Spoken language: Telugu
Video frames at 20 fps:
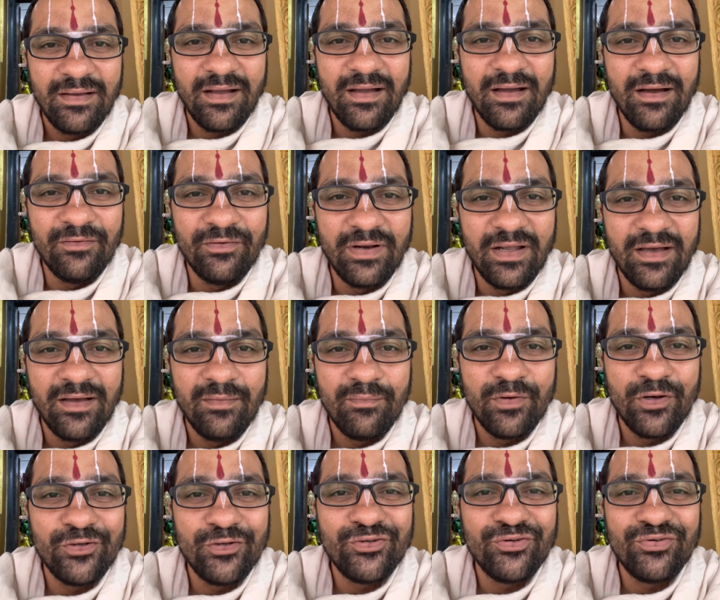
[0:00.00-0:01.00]
కావున
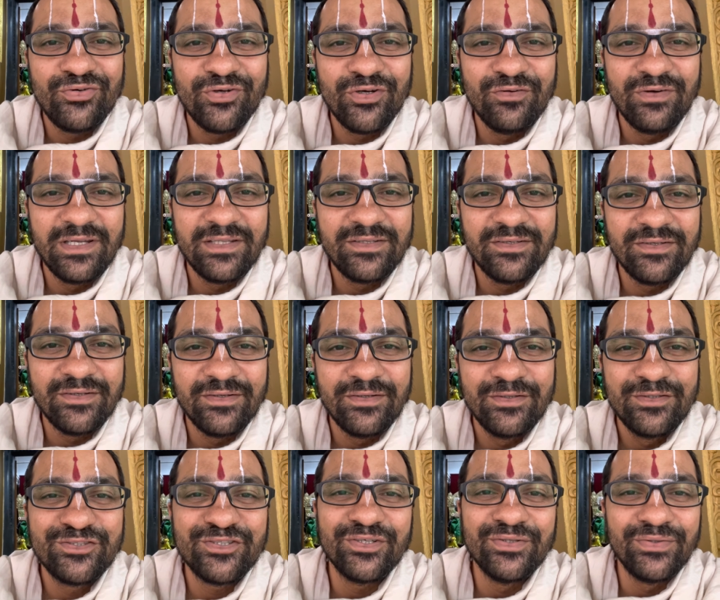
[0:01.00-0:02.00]
మన చుట్టూ వాళ్ళతో
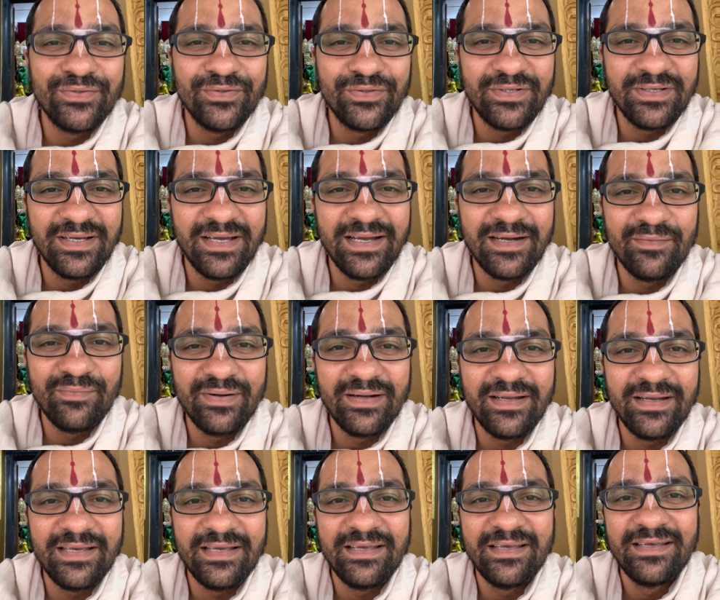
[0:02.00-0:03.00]
సంతోషంగా
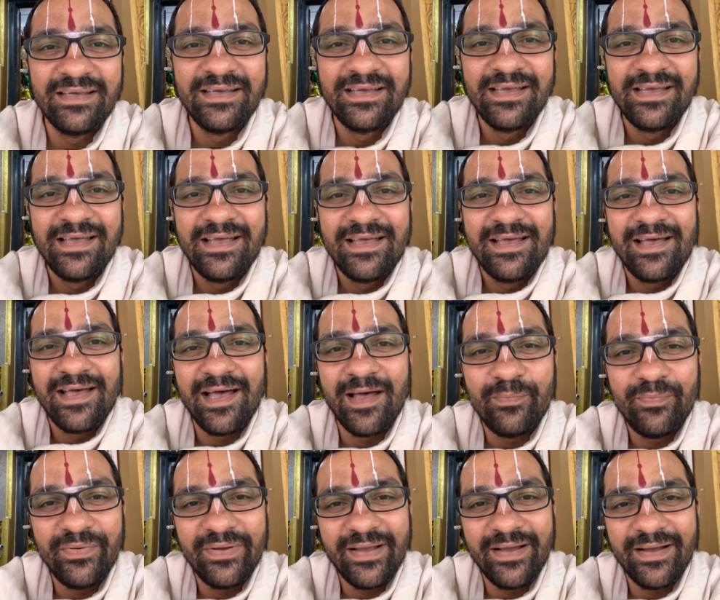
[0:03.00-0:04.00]
గడపండి
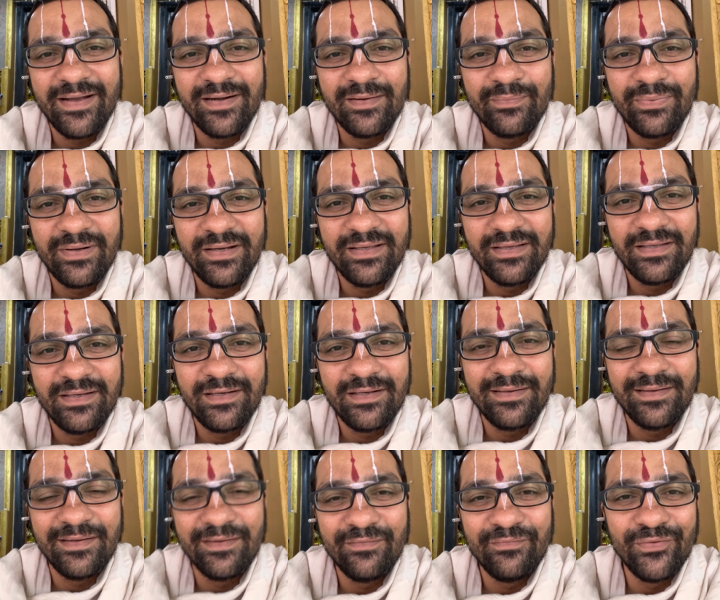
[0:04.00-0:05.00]
హ్యాపీగా గడపండి
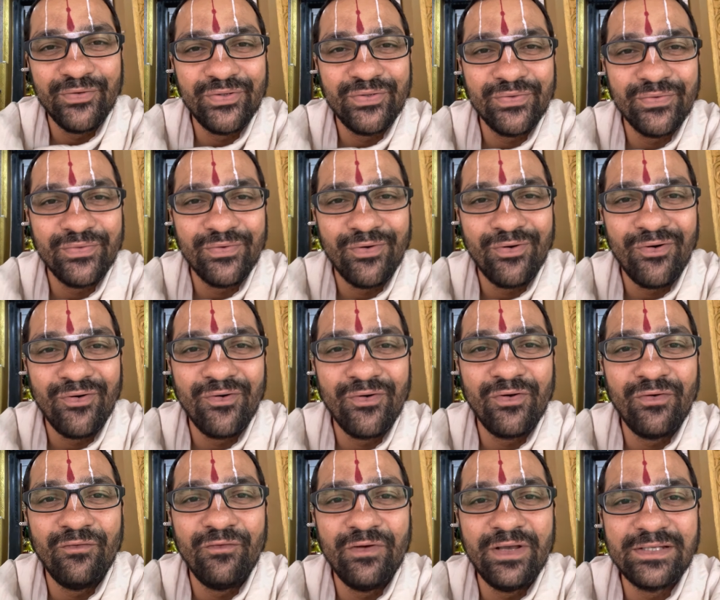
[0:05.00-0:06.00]
నవ్వుతూ
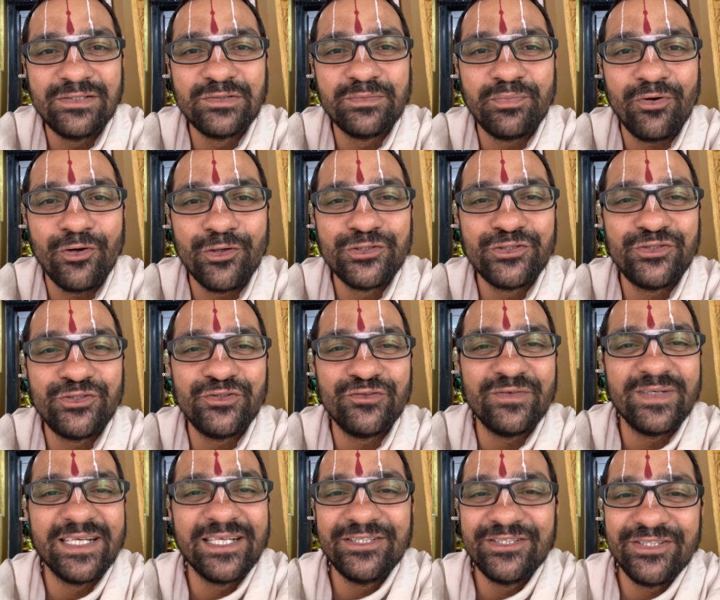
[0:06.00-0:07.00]
ఆల్వేజ్ పాజిటివ్
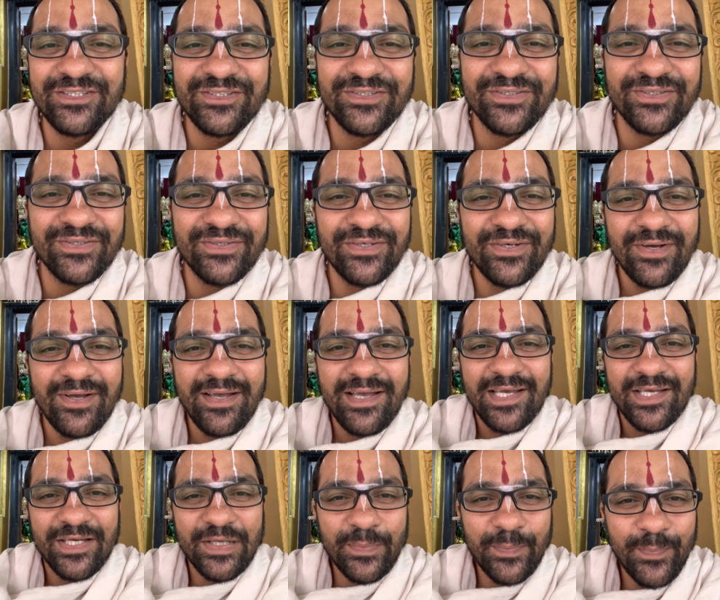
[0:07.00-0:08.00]
ఎనర్జీతో
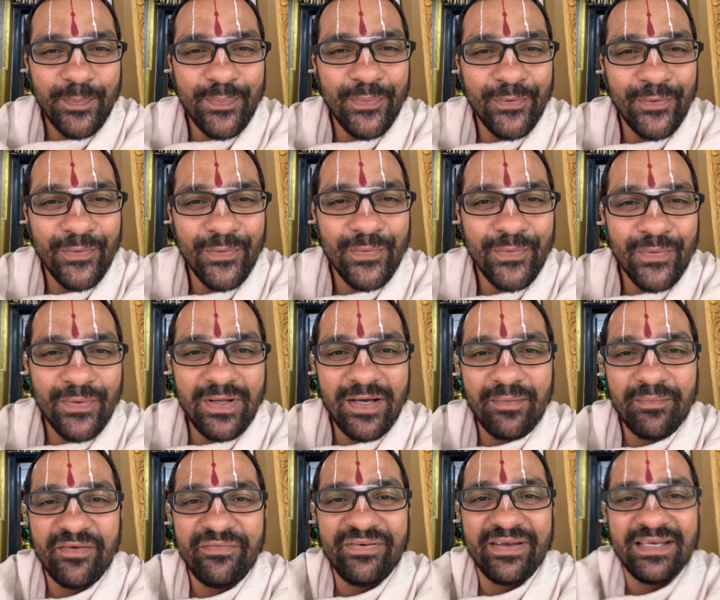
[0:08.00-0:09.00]
ఎప్పుడు కూడా
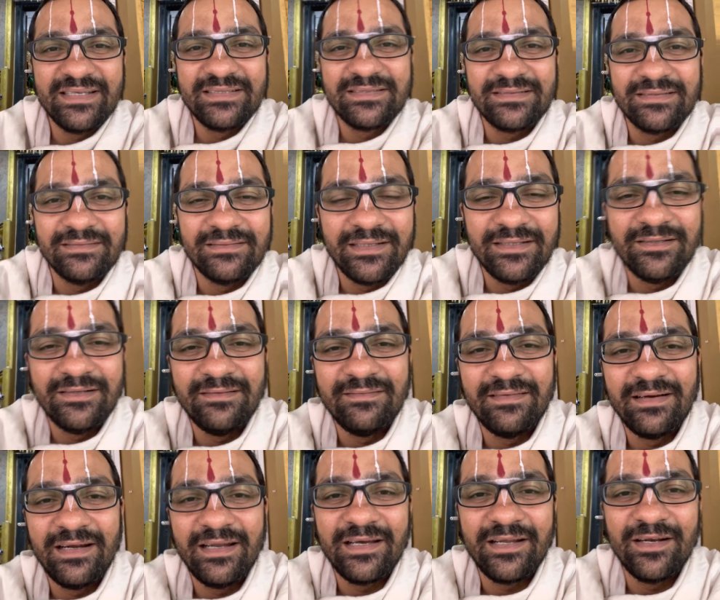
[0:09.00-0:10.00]
మీ ఫేస్ ఎదుటి
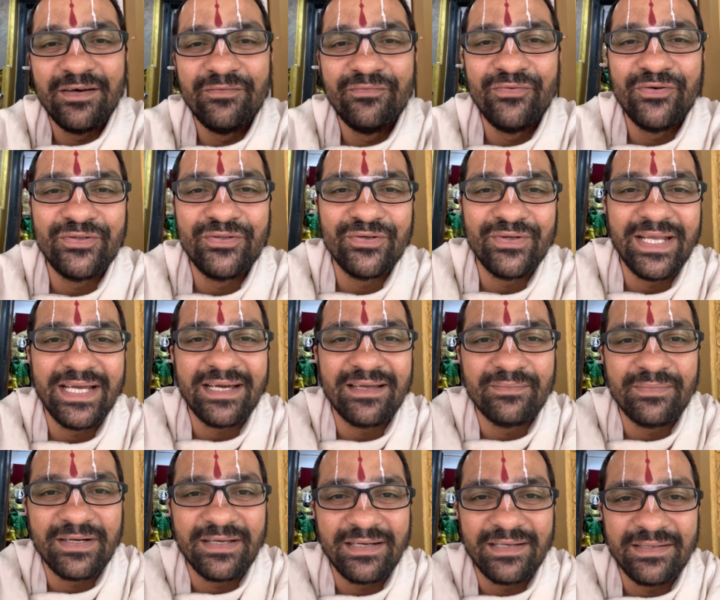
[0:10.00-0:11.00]
వాళ్ళకి నవ్వుతూనే
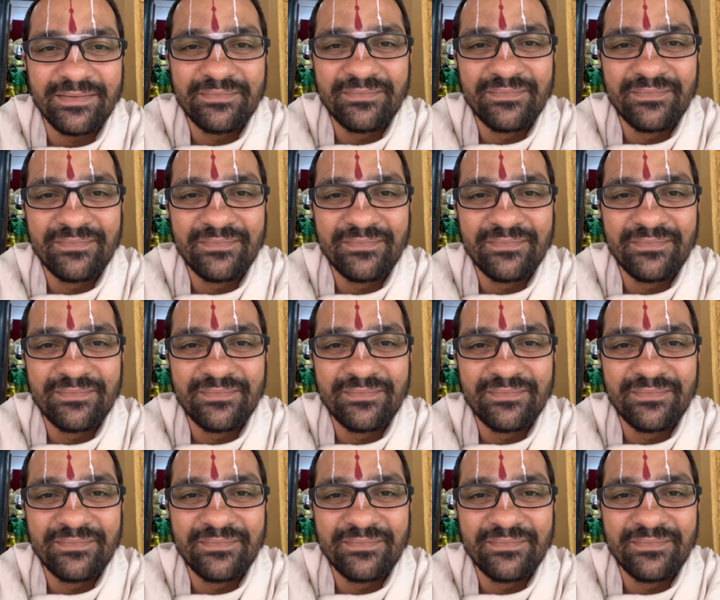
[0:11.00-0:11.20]
కనపడాలి